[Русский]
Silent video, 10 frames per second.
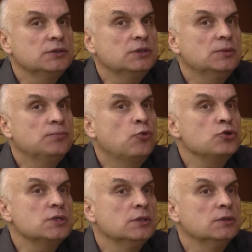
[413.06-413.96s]
э,
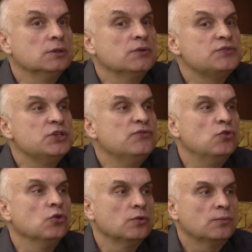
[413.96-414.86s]
после э,
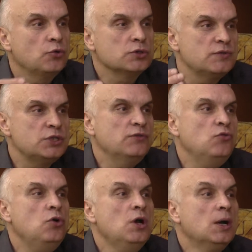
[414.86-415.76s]
всего, после
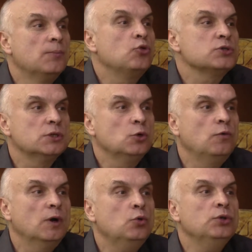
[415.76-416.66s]
всего, после
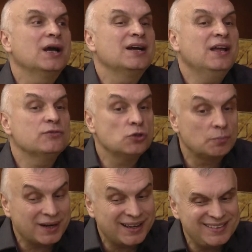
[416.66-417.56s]
Нового года, когда все
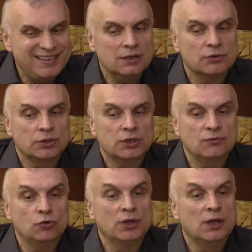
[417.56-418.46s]
проходило, вот это
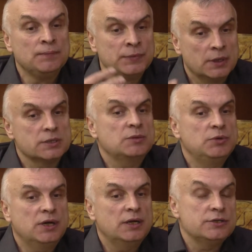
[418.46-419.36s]
вот, э,
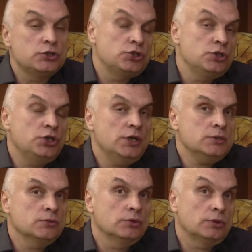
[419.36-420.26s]
собирались.
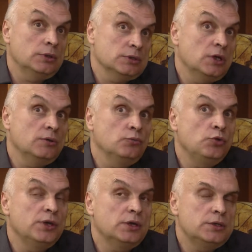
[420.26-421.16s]
Сейчас, вот я знаю,
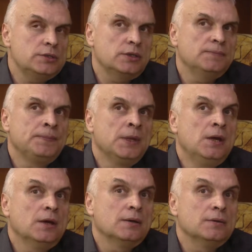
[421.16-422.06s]
многие артисты
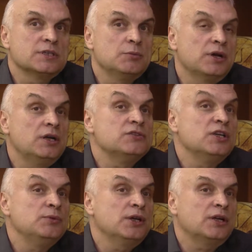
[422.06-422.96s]
э, собирались с
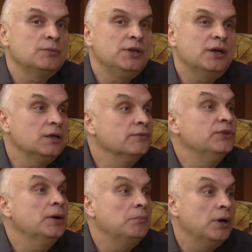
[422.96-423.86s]
тем театром, ехали в
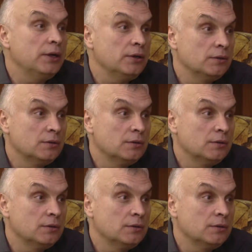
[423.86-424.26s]
Донбай.